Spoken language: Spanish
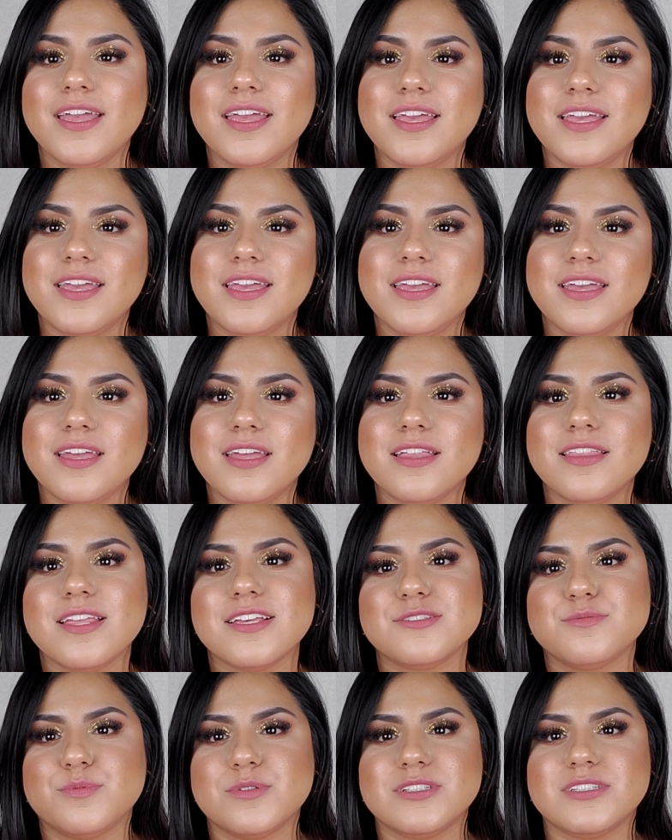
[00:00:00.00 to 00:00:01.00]
y
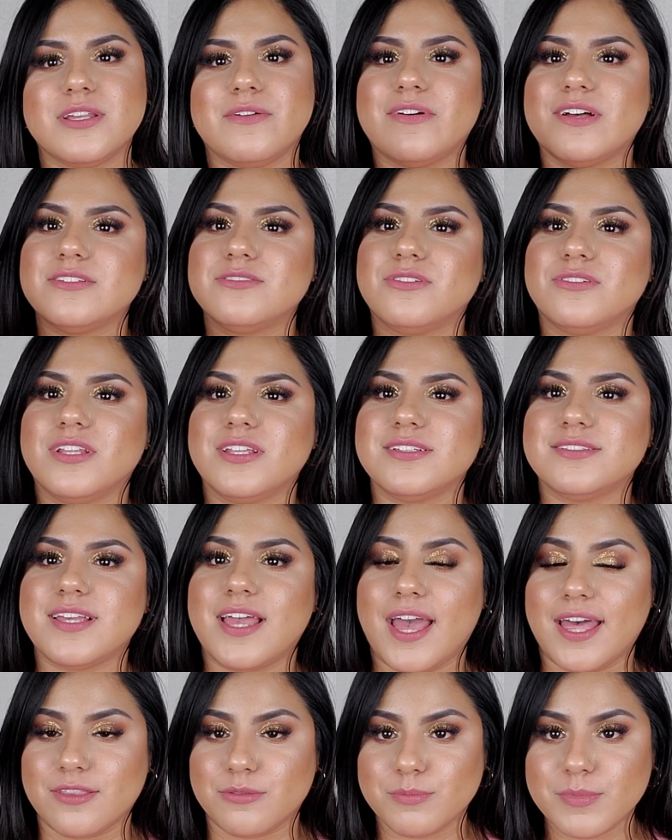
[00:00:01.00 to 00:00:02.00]
después te vas donde
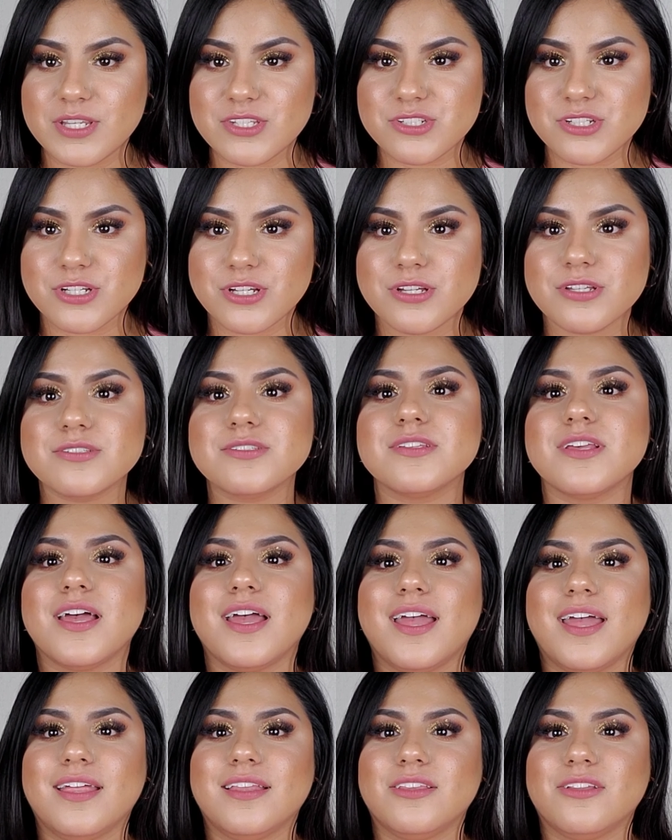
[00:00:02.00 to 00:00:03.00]
dice admissions,
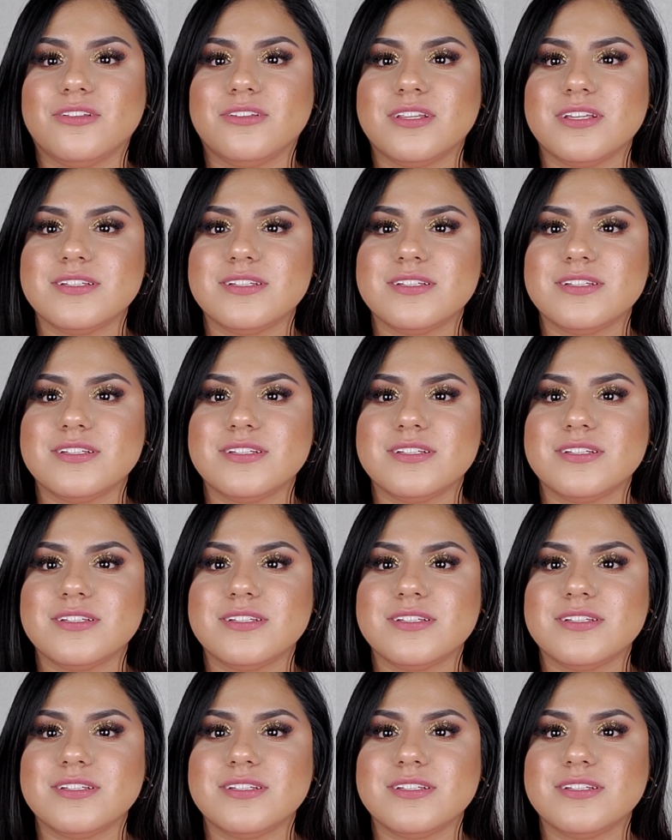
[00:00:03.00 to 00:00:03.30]
en donde